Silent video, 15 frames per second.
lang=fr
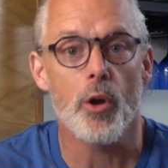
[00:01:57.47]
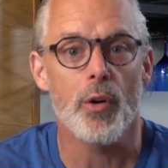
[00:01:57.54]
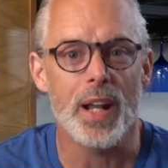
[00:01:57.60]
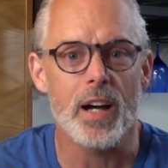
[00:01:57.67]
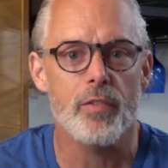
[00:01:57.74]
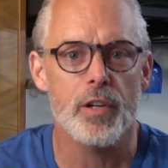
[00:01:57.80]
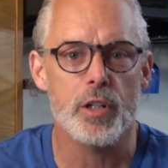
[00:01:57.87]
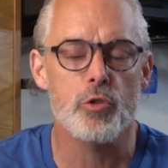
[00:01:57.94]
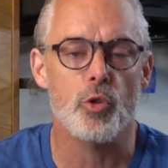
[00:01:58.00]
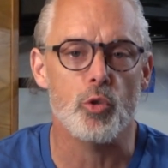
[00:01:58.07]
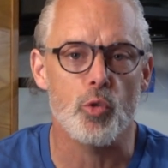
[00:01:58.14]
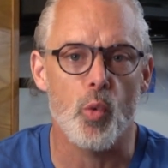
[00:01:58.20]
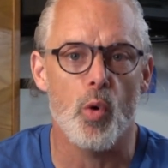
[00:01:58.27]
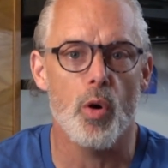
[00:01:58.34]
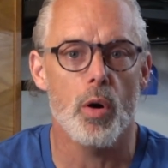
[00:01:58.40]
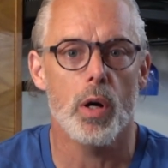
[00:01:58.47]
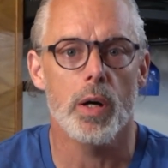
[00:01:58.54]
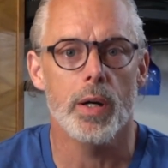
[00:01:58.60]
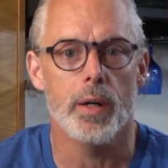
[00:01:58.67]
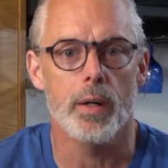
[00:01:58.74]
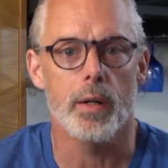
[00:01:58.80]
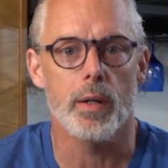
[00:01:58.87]
Un enfant sur trois
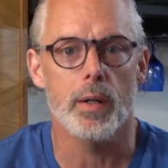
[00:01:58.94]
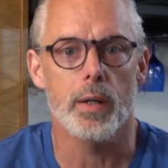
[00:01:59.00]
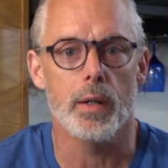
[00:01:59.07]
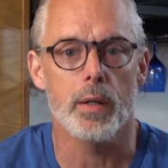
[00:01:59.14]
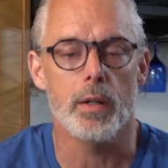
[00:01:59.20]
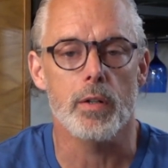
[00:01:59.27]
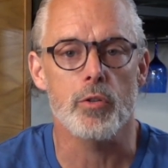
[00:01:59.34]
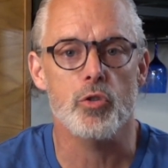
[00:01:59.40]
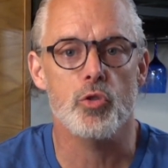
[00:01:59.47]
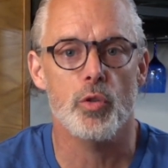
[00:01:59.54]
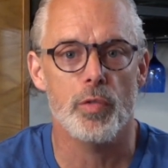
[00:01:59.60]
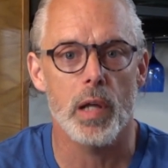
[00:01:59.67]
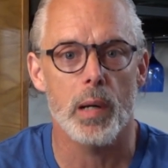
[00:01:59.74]
euh, souffre